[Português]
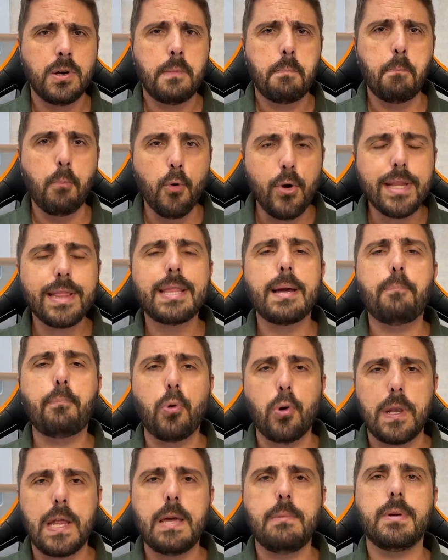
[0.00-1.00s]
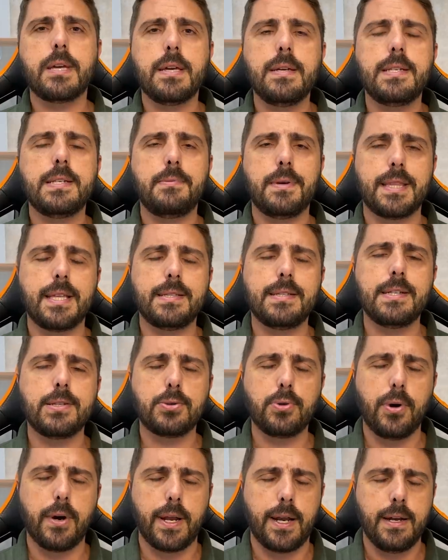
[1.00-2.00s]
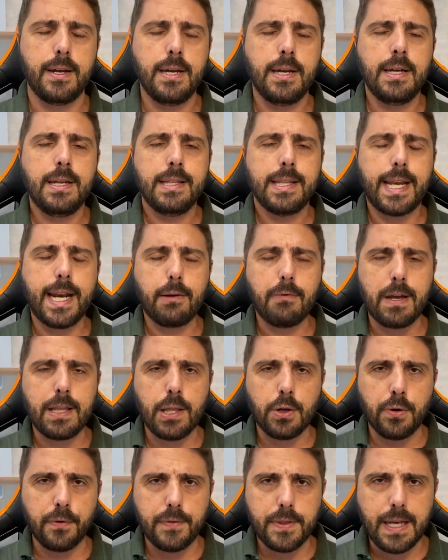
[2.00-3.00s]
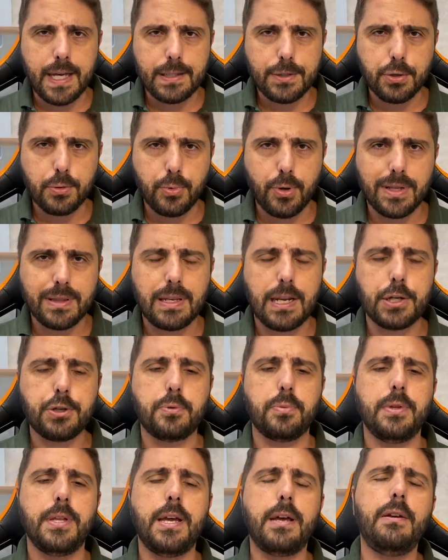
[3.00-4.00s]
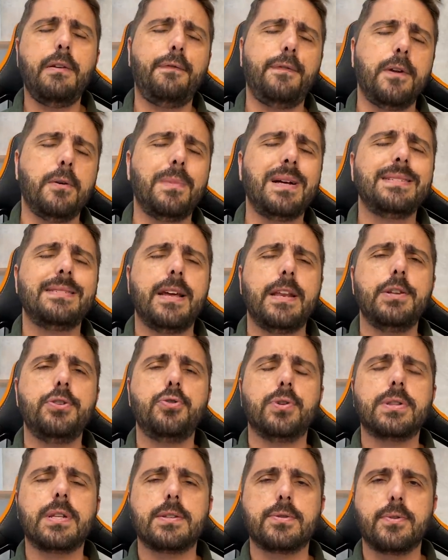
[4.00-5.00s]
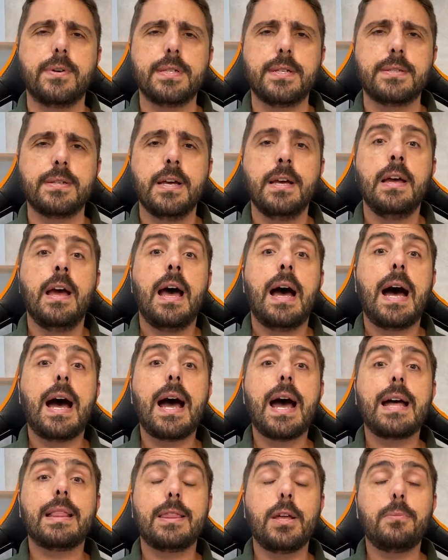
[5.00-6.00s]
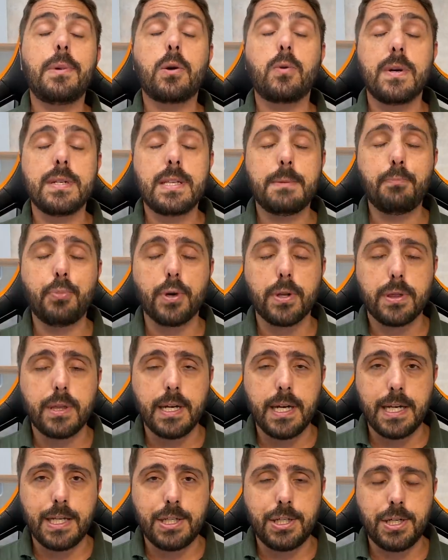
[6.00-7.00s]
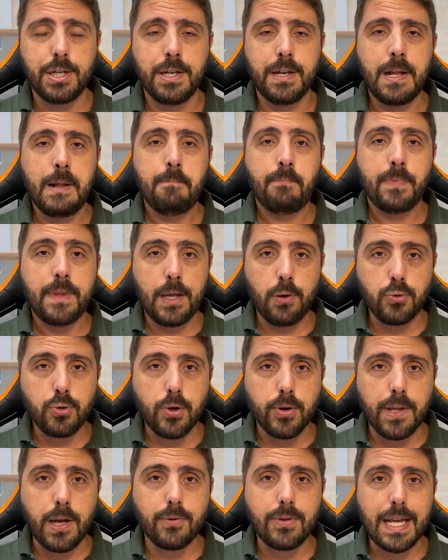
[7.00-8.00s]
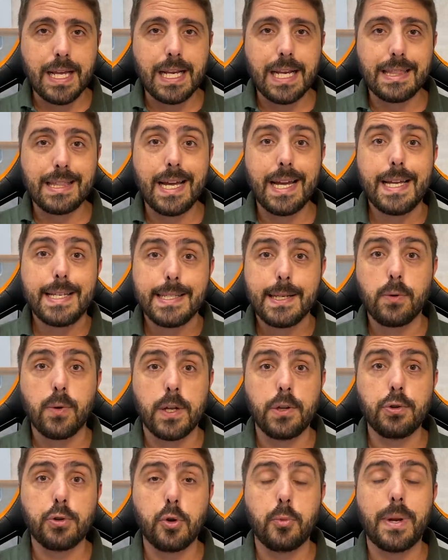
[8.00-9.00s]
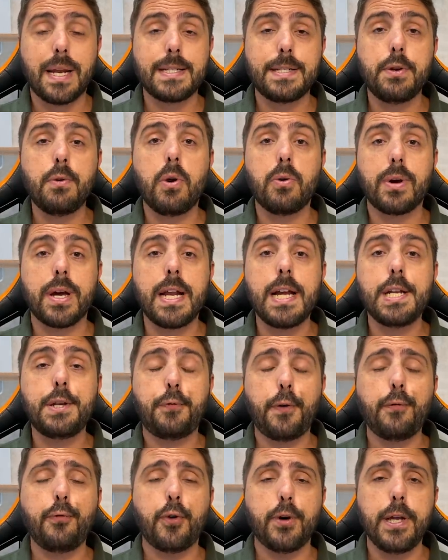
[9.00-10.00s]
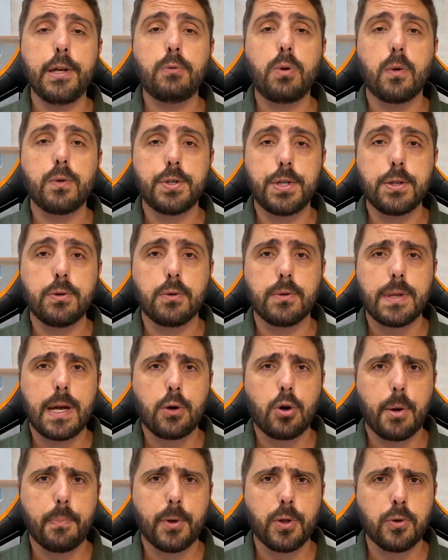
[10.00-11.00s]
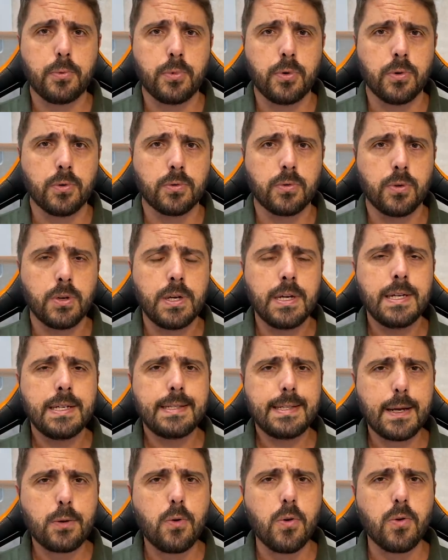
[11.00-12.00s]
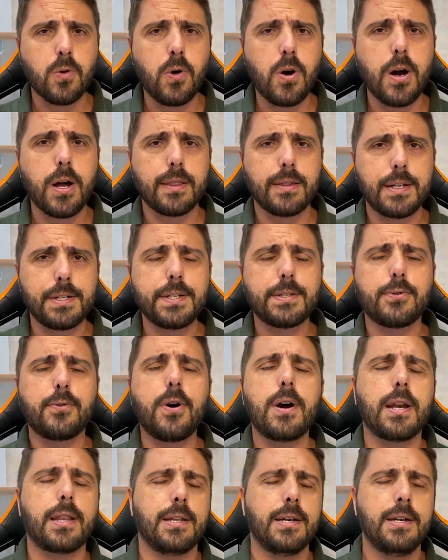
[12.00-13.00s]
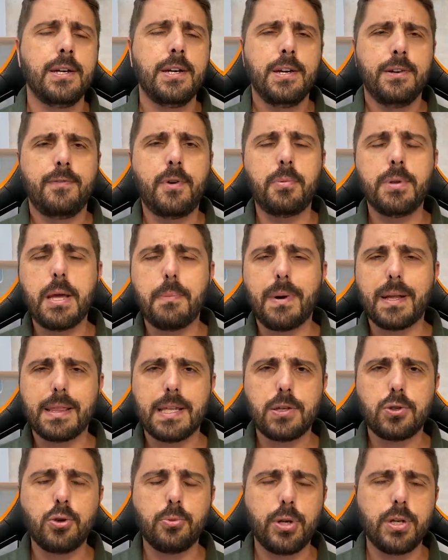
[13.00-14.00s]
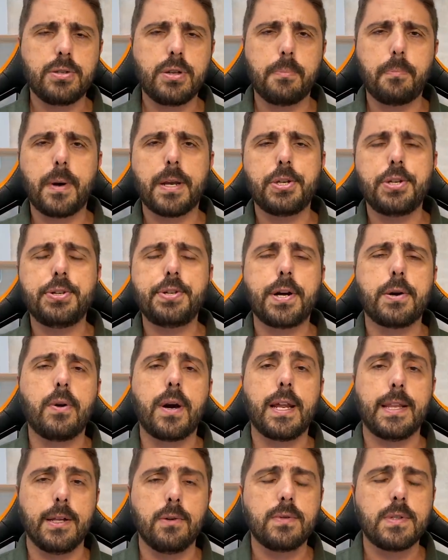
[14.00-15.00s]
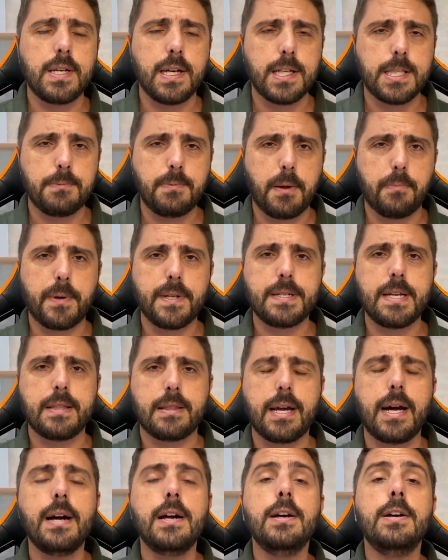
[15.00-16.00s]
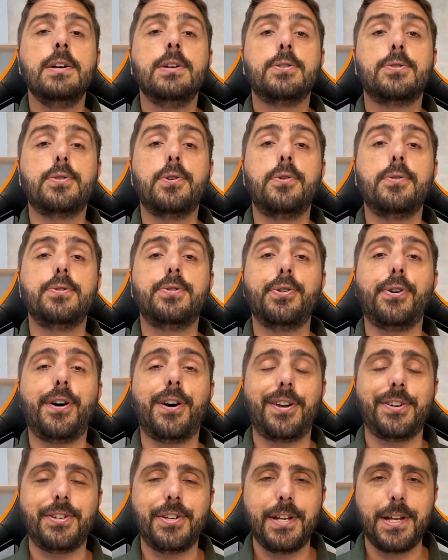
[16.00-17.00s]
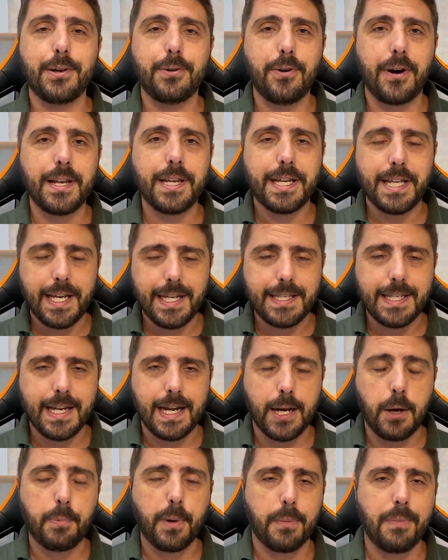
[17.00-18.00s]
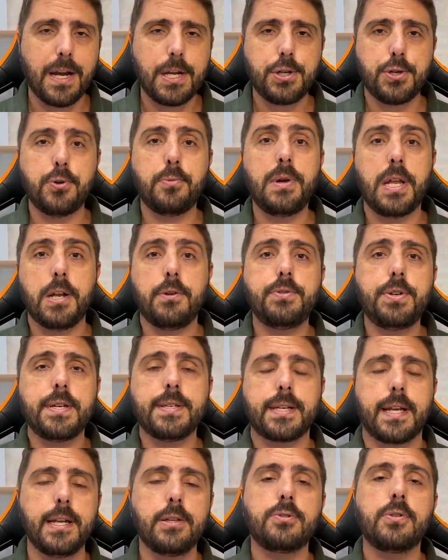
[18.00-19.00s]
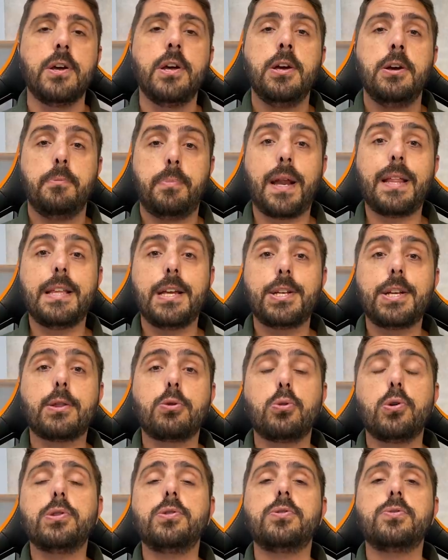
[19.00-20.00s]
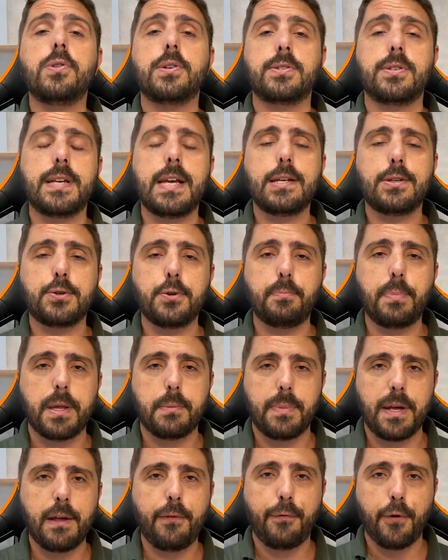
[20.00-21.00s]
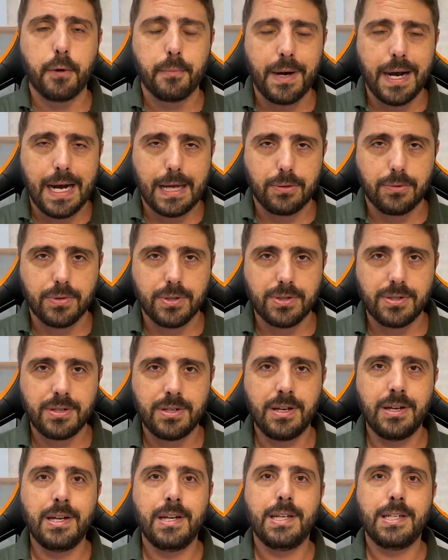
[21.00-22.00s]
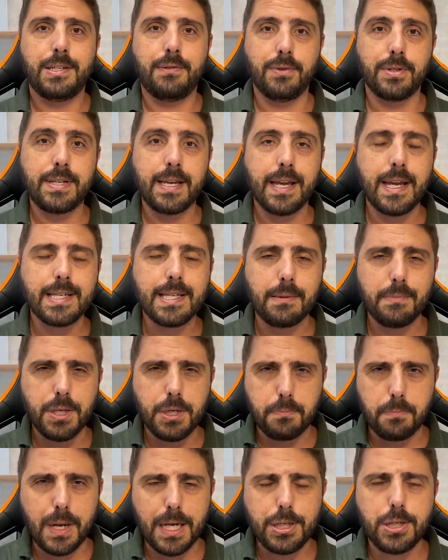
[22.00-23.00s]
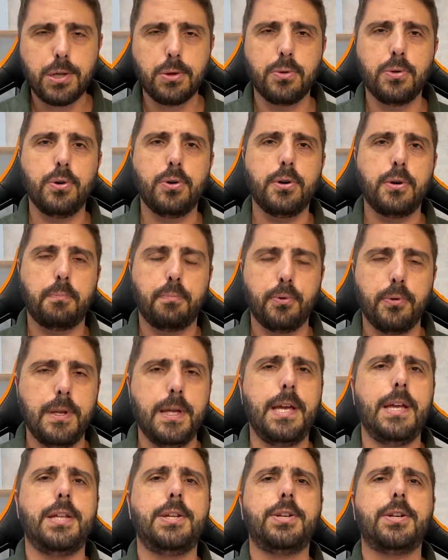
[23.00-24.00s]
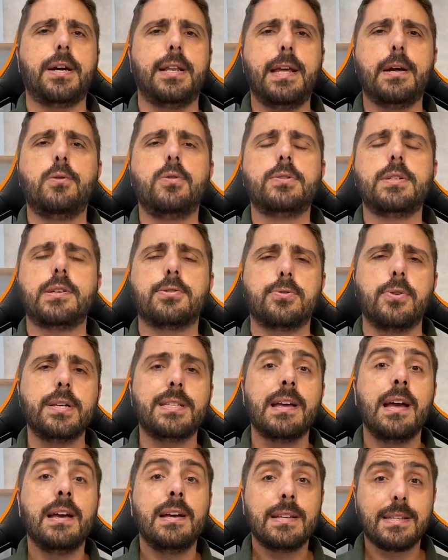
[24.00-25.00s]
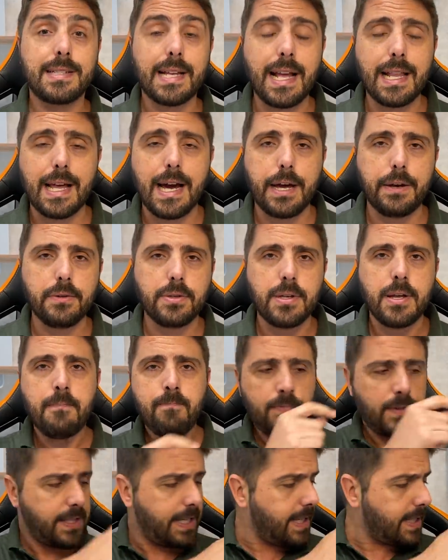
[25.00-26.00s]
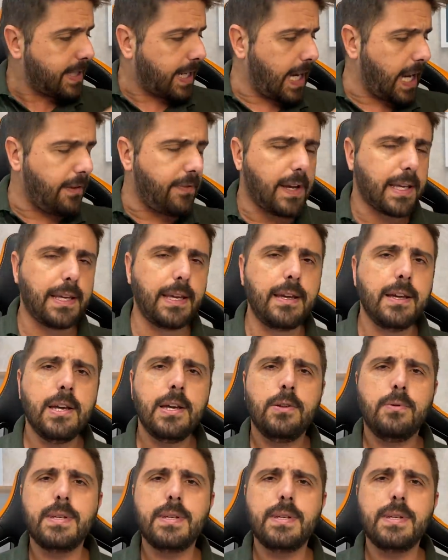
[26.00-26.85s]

Muita polêmica em cima dessa história. Trago ainda novidades sobre o Atlético Mineiro, enfim, uma série de outras coisas. Ah, tem uma coisa importante. Tem um jornal da Inglaterra assegurando que o Brasil é o grande favorito ao título da Copa do Mundo. Você concorda? Discorda? Vamos debater sobre isso a partir de agora, não sem antes me apresentar. Sou o Jorge Nicole e criei esse canal para mais de um milhão de inscritos para deixar todos vocês super bem informados. Se você quer saber de bastidor, política, negociações, salários, se inscreve aqui.